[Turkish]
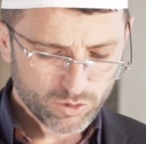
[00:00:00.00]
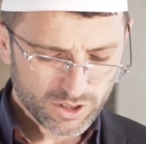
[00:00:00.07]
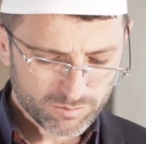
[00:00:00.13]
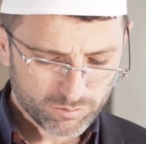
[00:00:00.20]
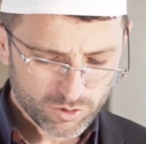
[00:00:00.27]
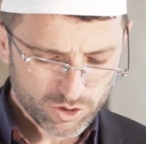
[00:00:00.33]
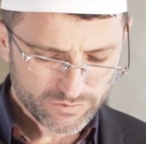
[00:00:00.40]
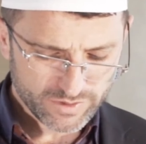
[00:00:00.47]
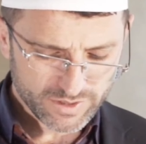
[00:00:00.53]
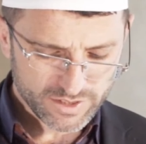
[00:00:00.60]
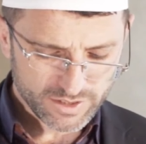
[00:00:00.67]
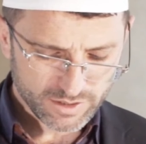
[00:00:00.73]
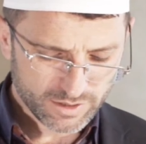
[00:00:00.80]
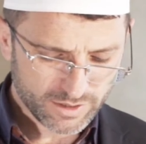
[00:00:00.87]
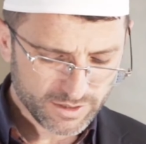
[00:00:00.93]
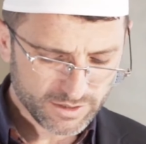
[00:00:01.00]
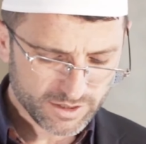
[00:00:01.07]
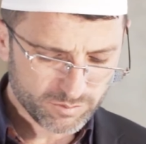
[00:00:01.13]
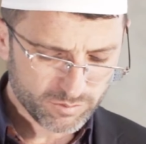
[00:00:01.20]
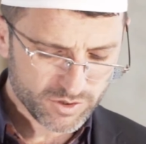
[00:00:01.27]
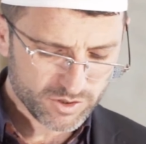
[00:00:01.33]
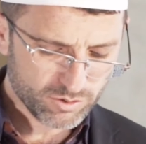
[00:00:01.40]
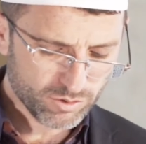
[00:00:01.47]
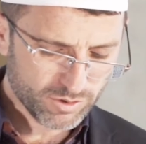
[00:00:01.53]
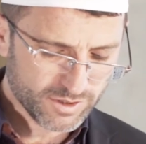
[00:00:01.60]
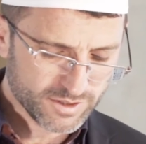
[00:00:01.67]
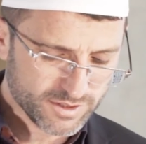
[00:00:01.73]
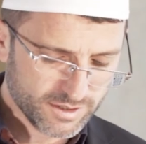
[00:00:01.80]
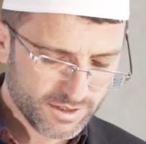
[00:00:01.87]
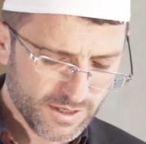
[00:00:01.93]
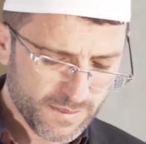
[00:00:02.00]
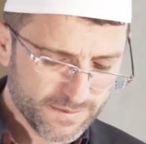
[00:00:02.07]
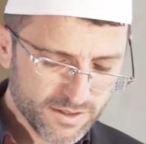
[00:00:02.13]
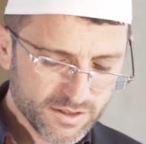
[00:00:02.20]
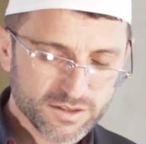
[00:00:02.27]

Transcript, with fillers: bu atmosfer sirayet etmesi dolayısıyla